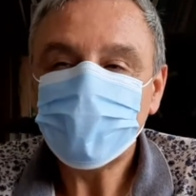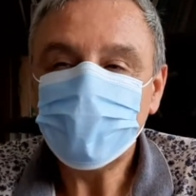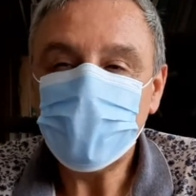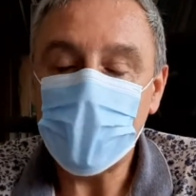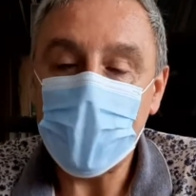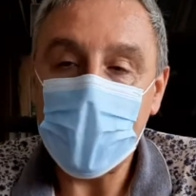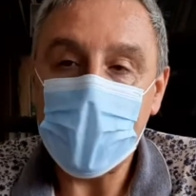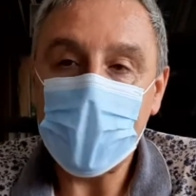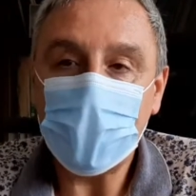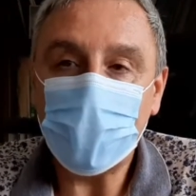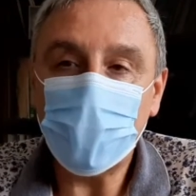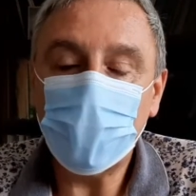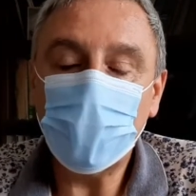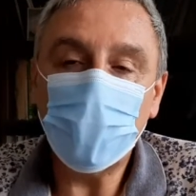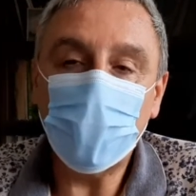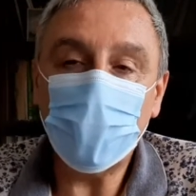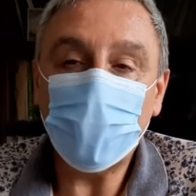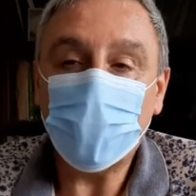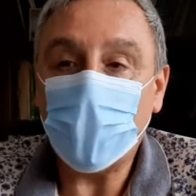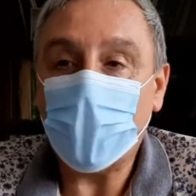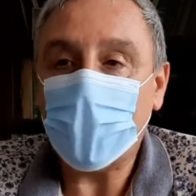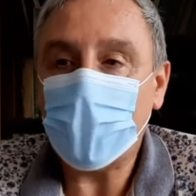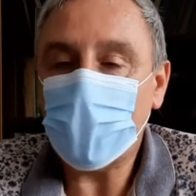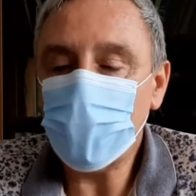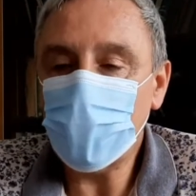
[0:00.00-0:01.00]
mais euh,
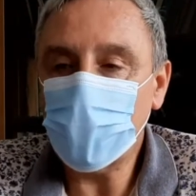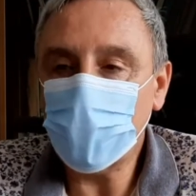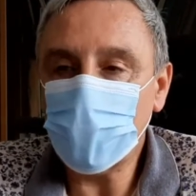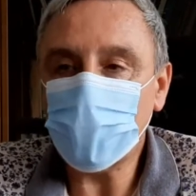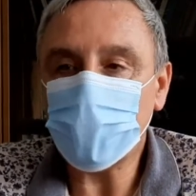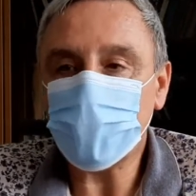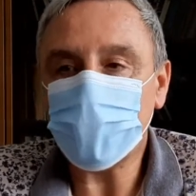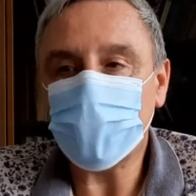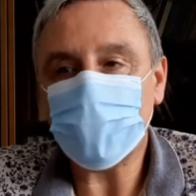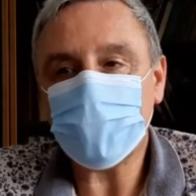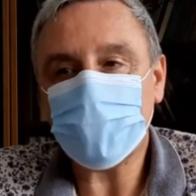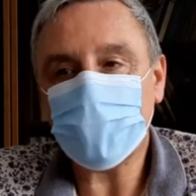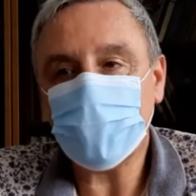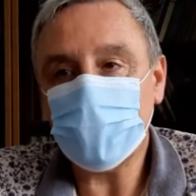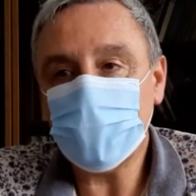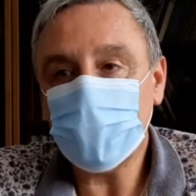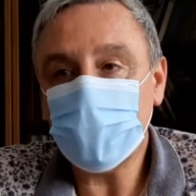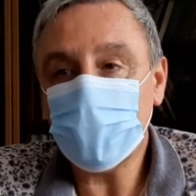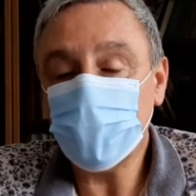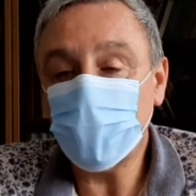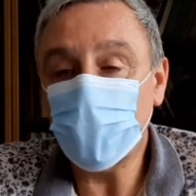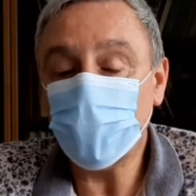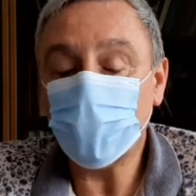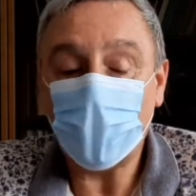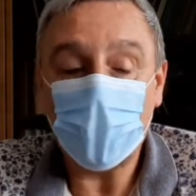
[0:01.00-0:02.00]
vraiment
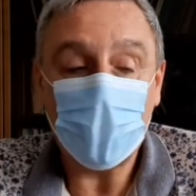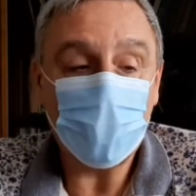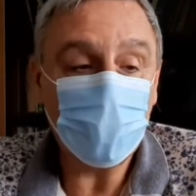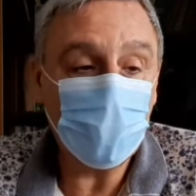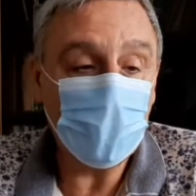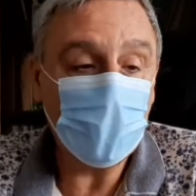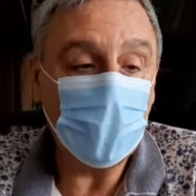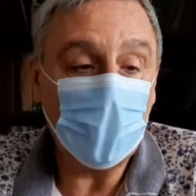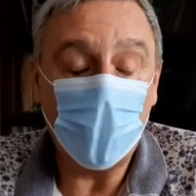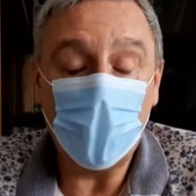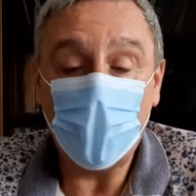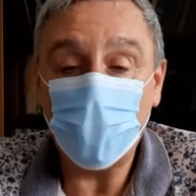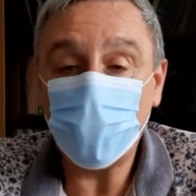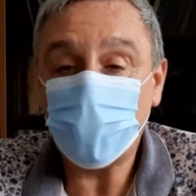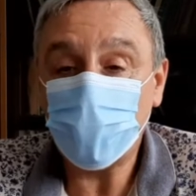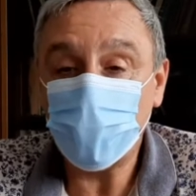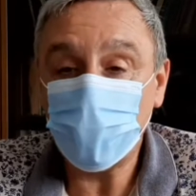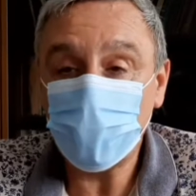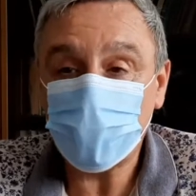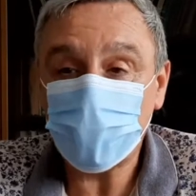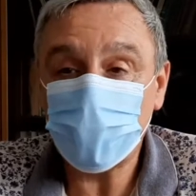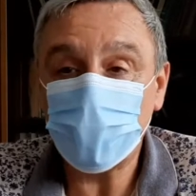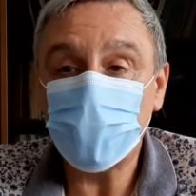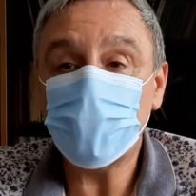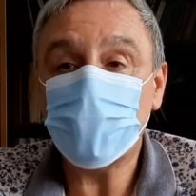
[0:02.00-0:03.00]
d'essayer de frapper en
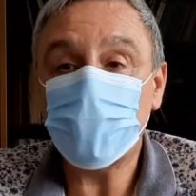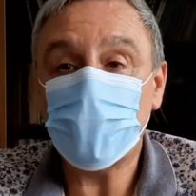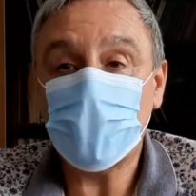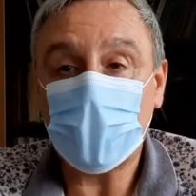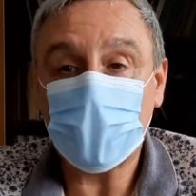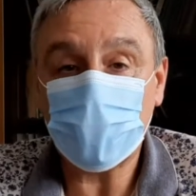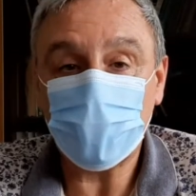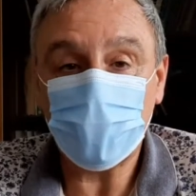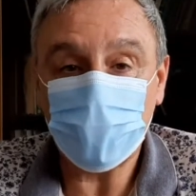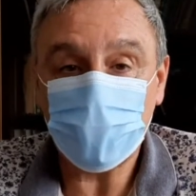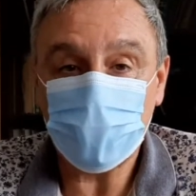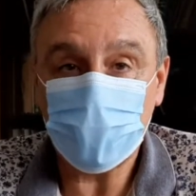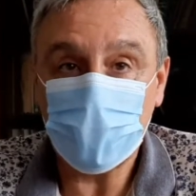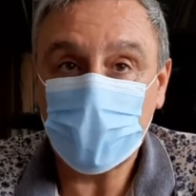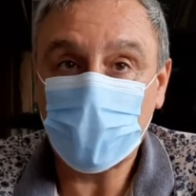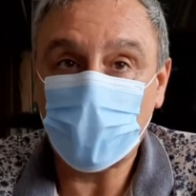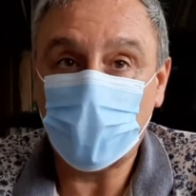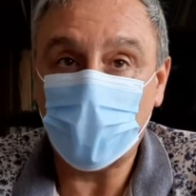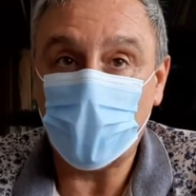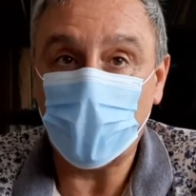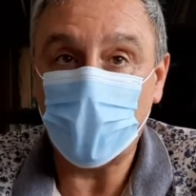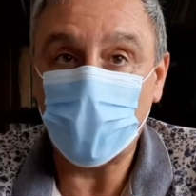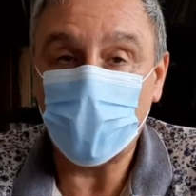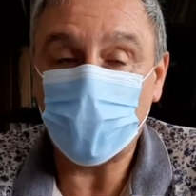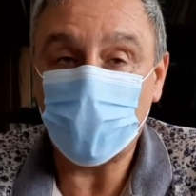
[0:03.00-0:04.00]
fonction du diagnostic
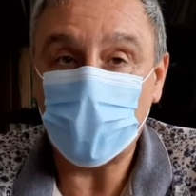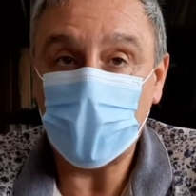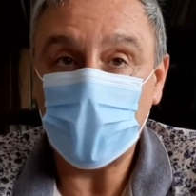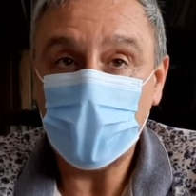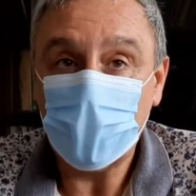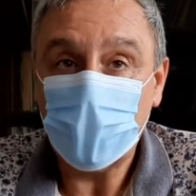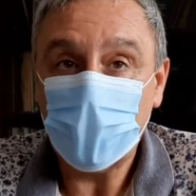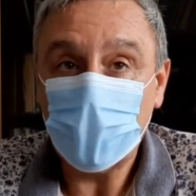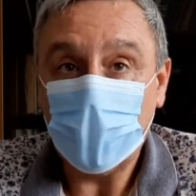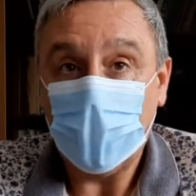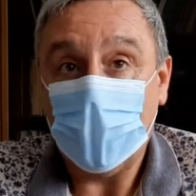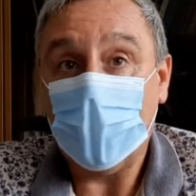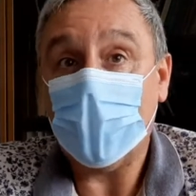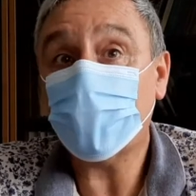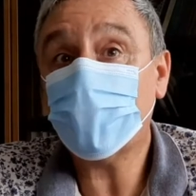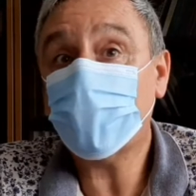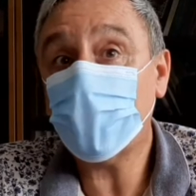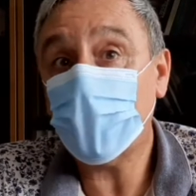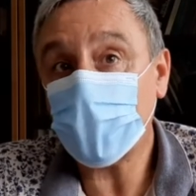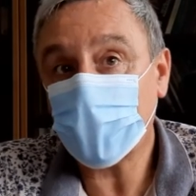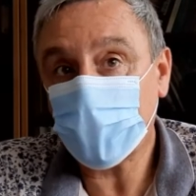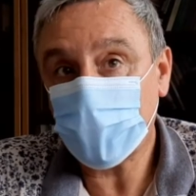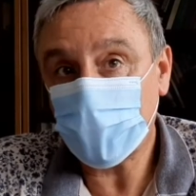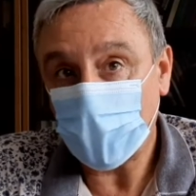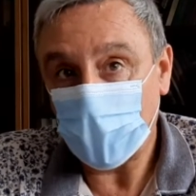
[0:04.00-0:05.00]
que l'on fait,
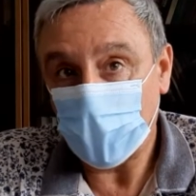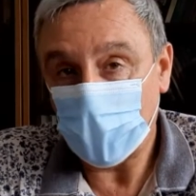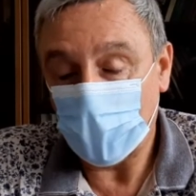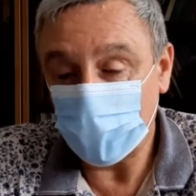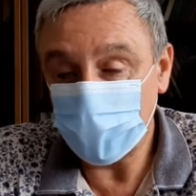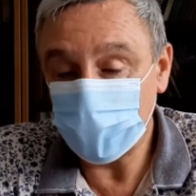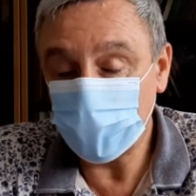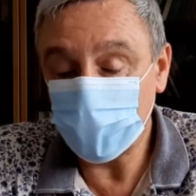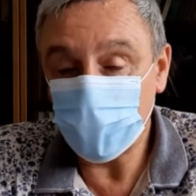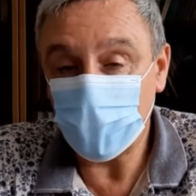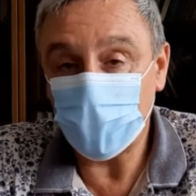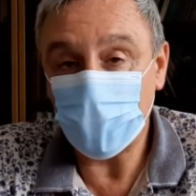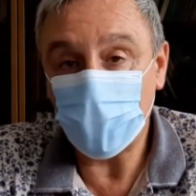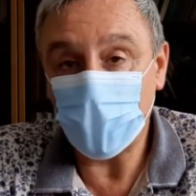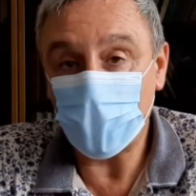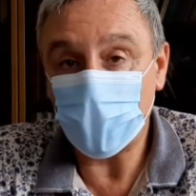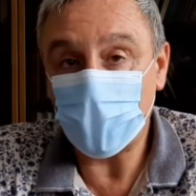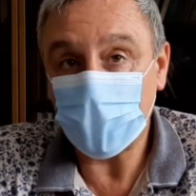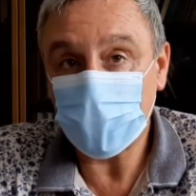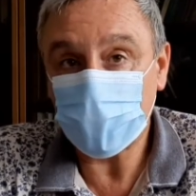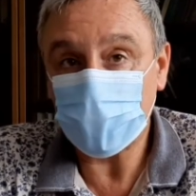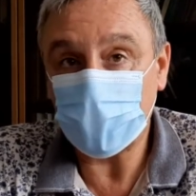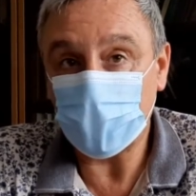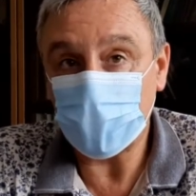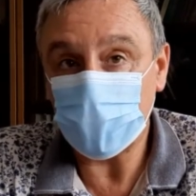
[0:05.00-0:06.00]
avec un isolement
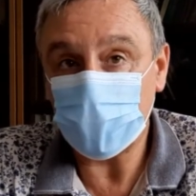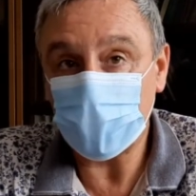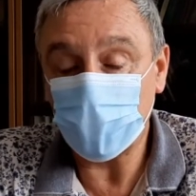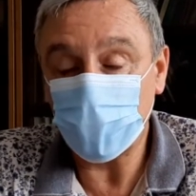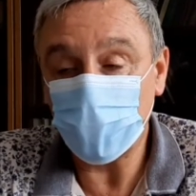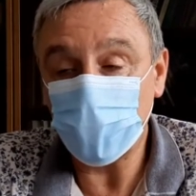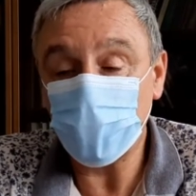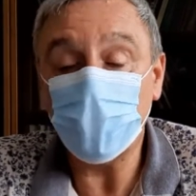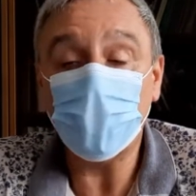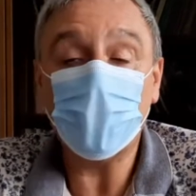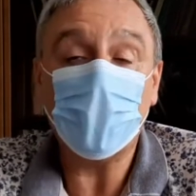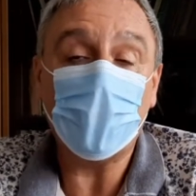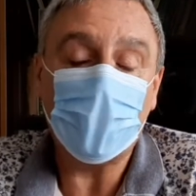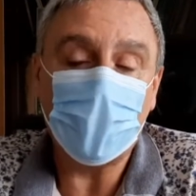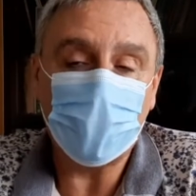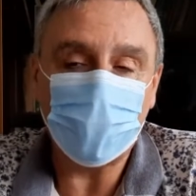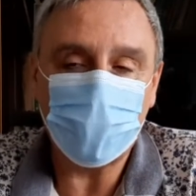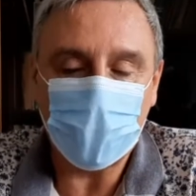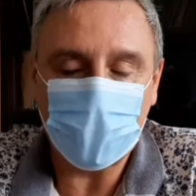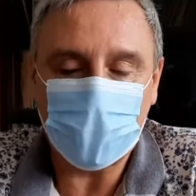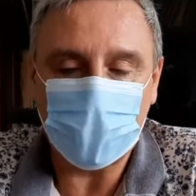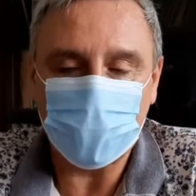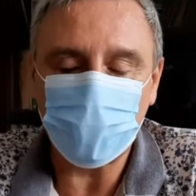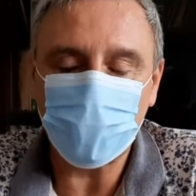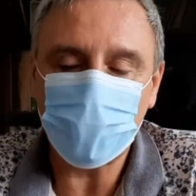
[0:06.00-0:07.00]
bactérien ou non et
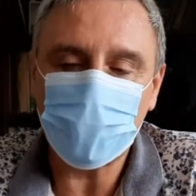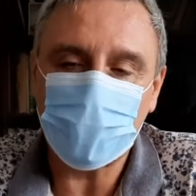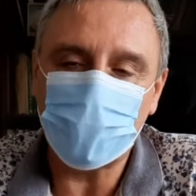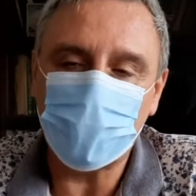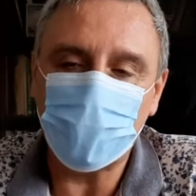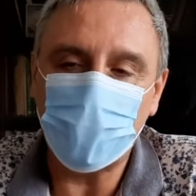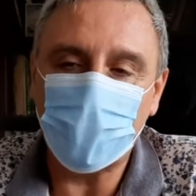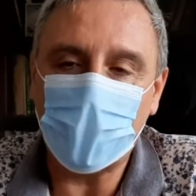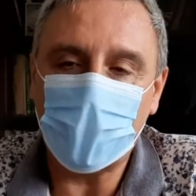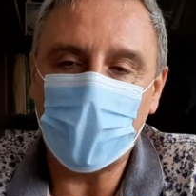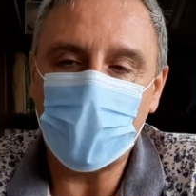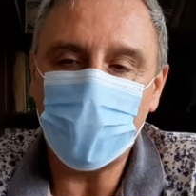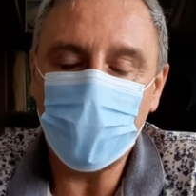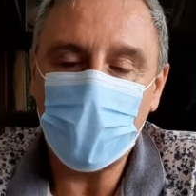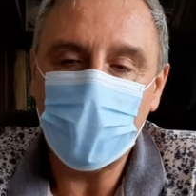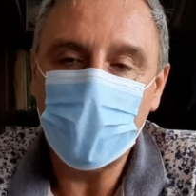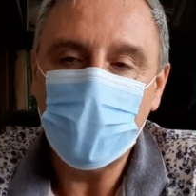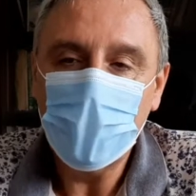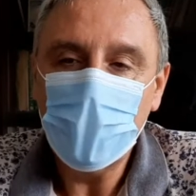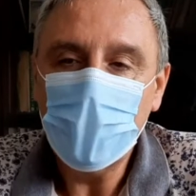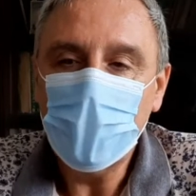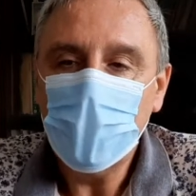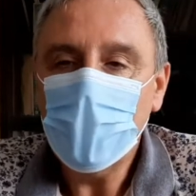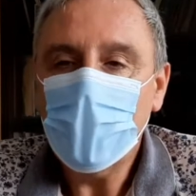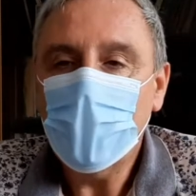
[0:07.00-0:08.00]
avec un antibiogramme,
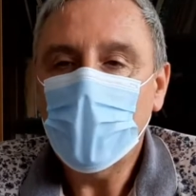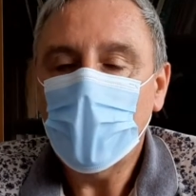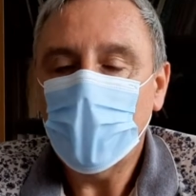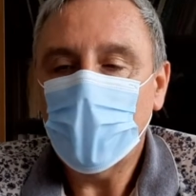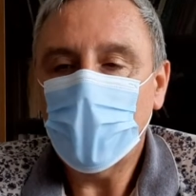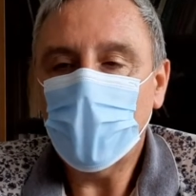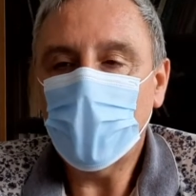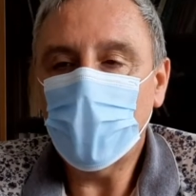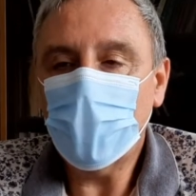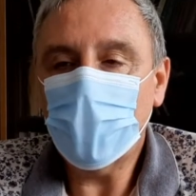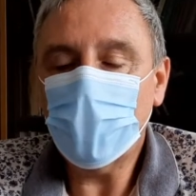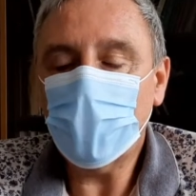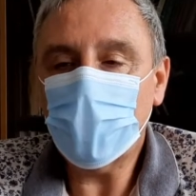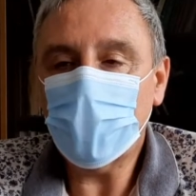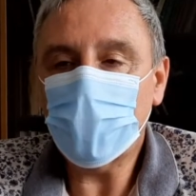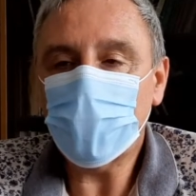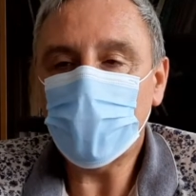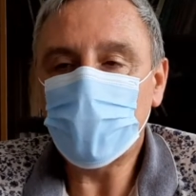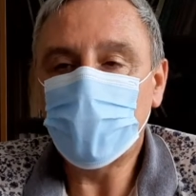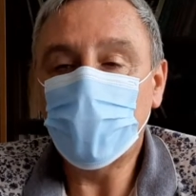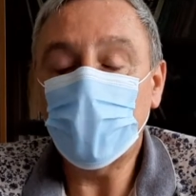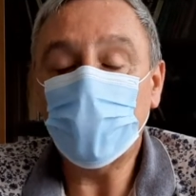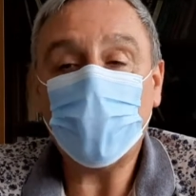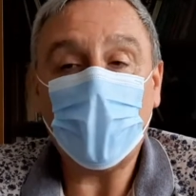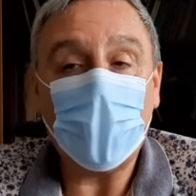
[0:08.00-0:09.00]

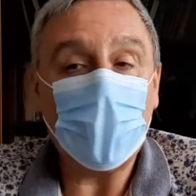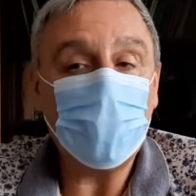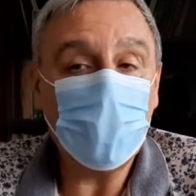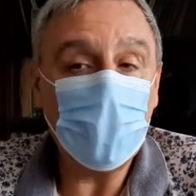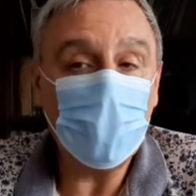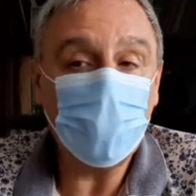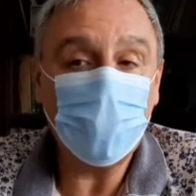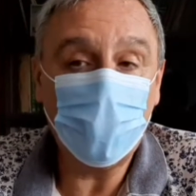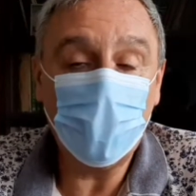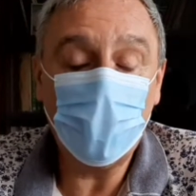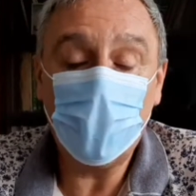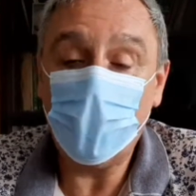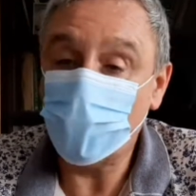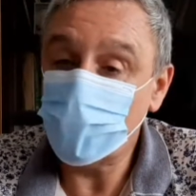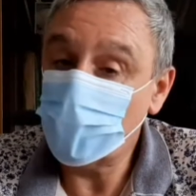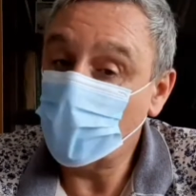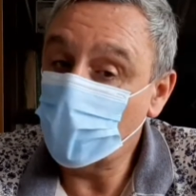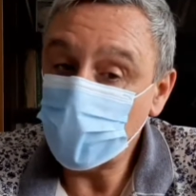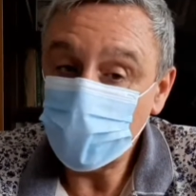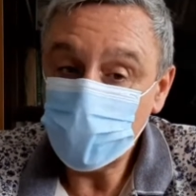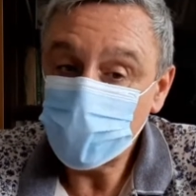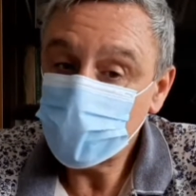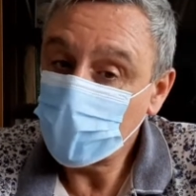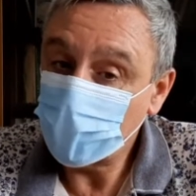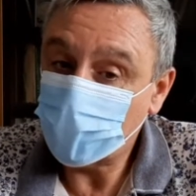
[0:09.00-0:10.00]
euh, de frapper fort,
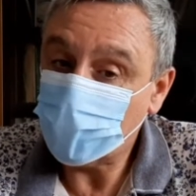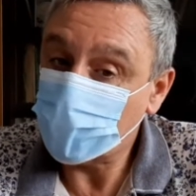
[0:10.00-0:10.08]
non.